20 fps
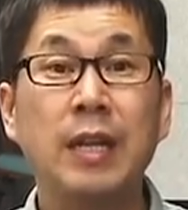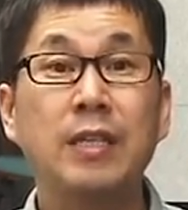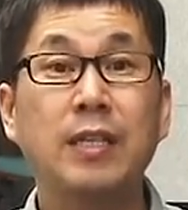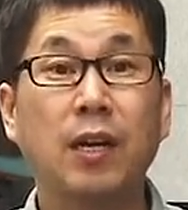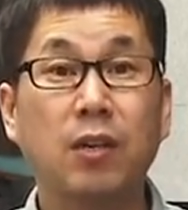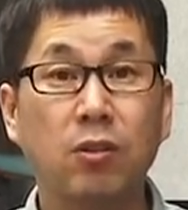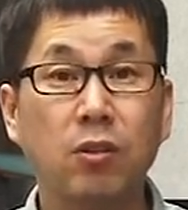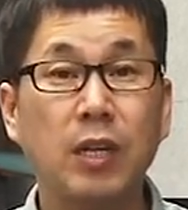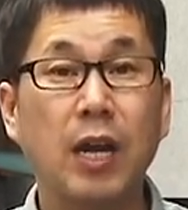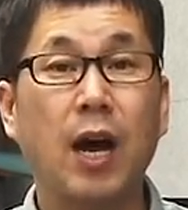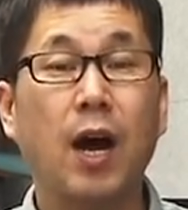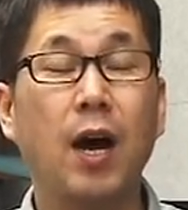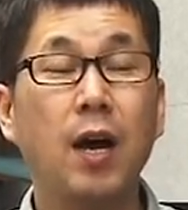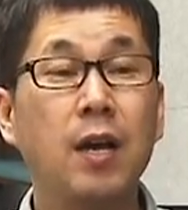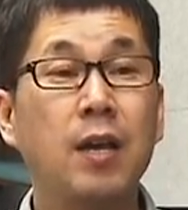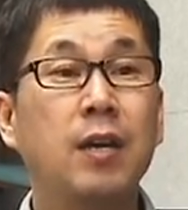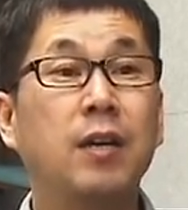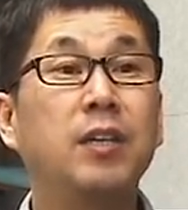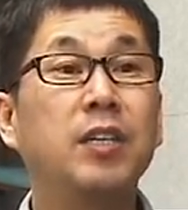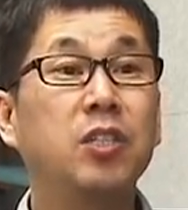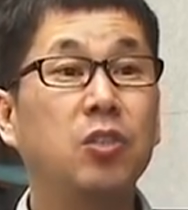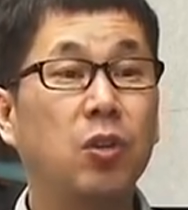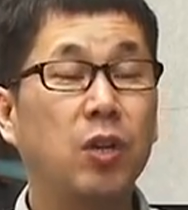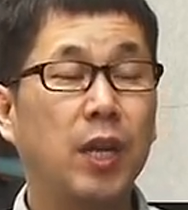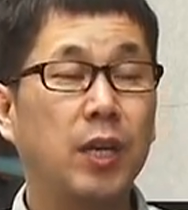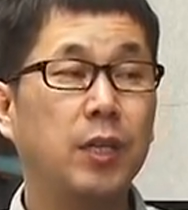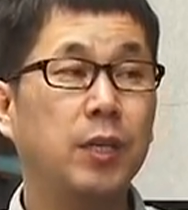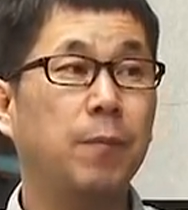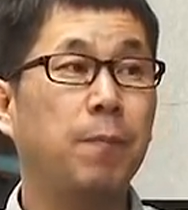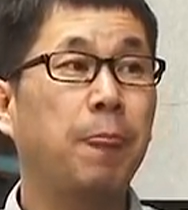자 그러나 그
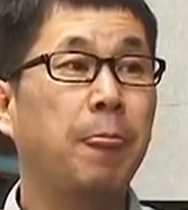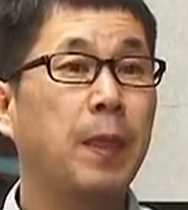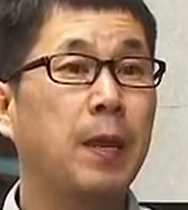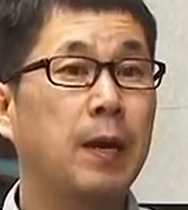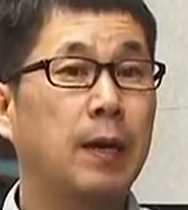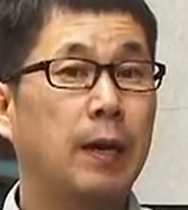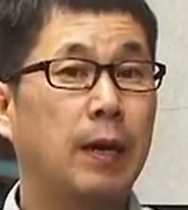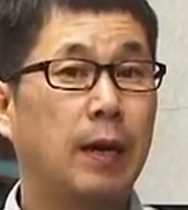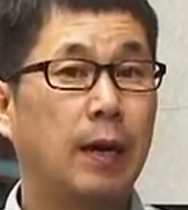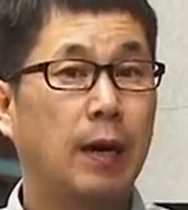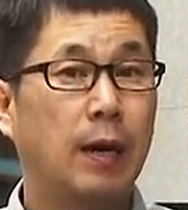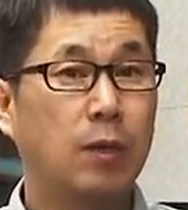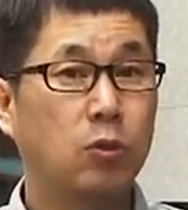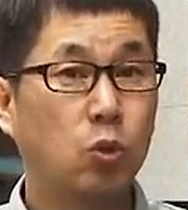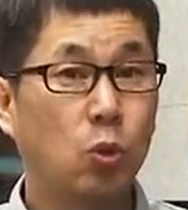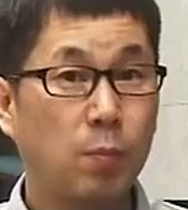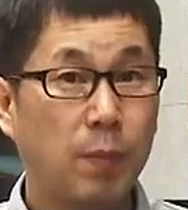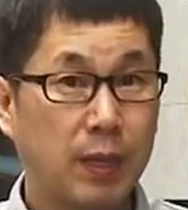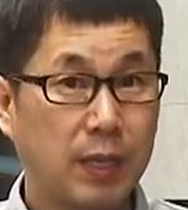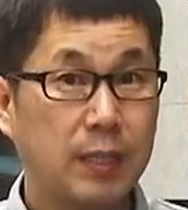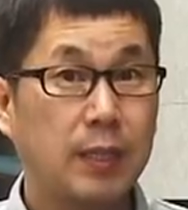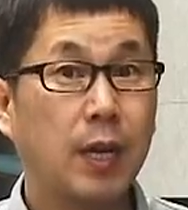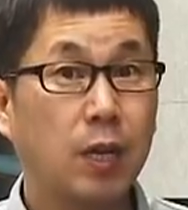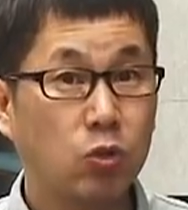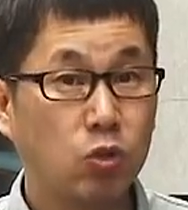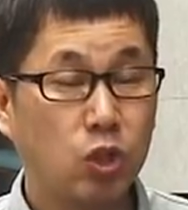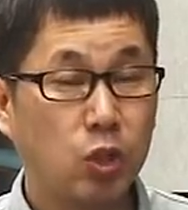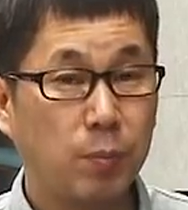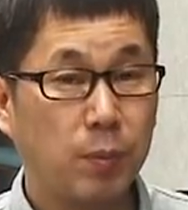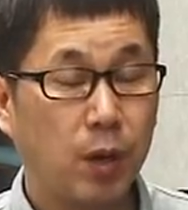이전에는 아, 조금만
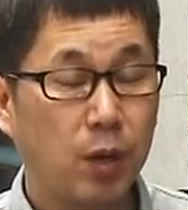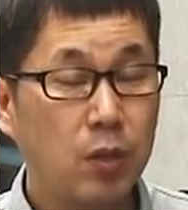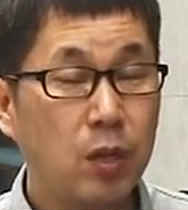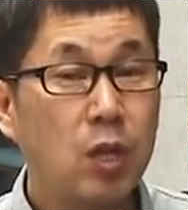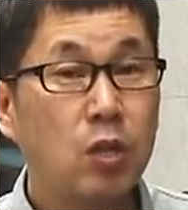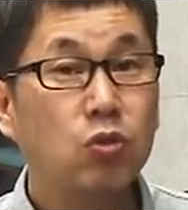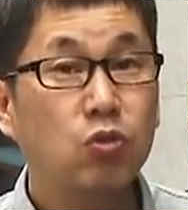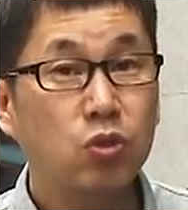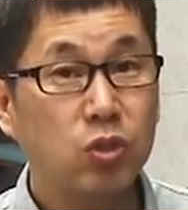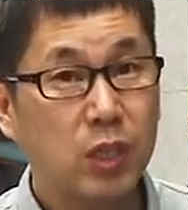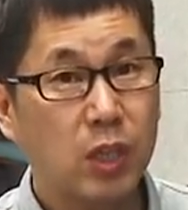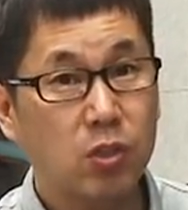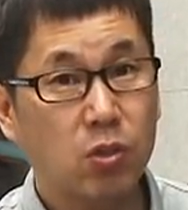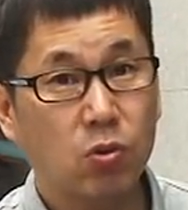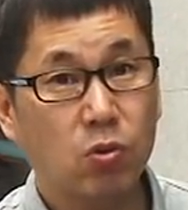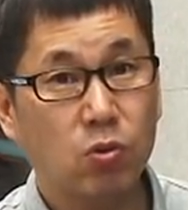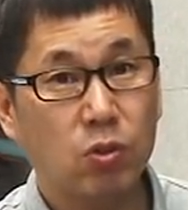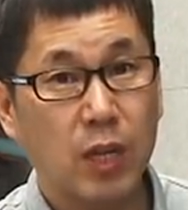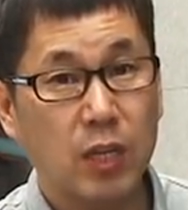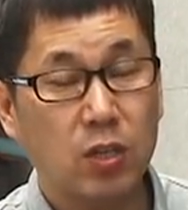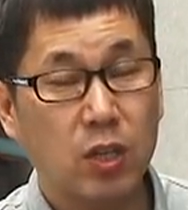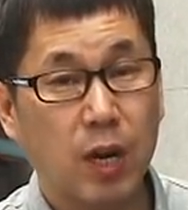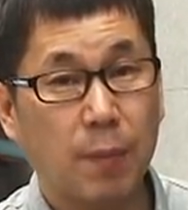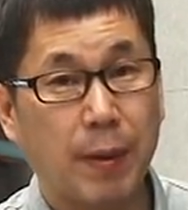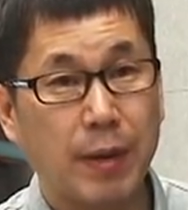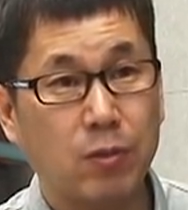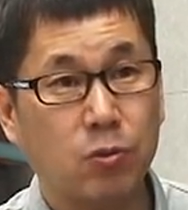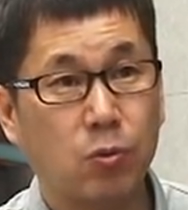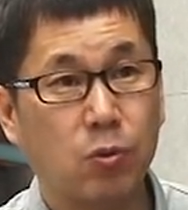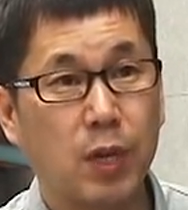기다려주시면 순차적으로 다 저희가
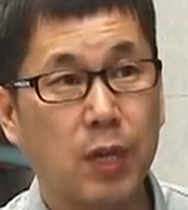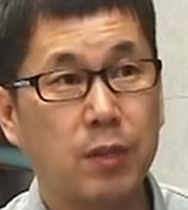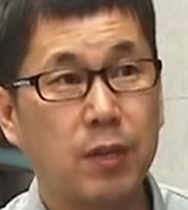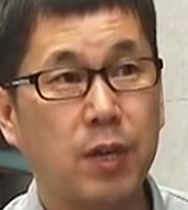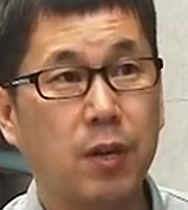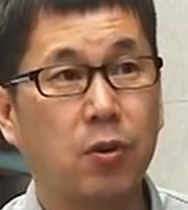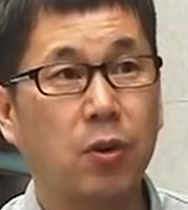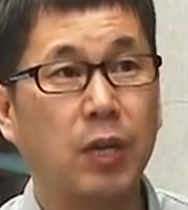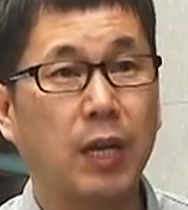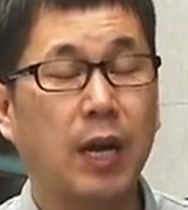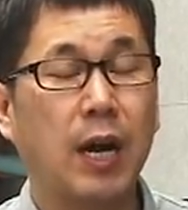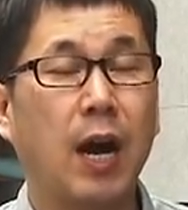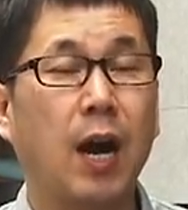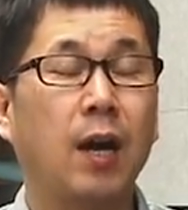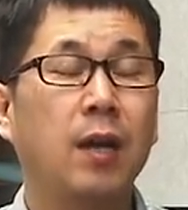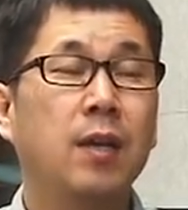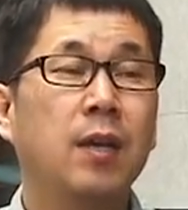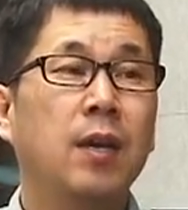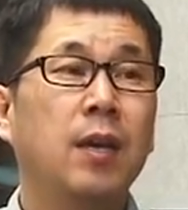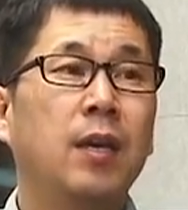발송을 해드릴 거니까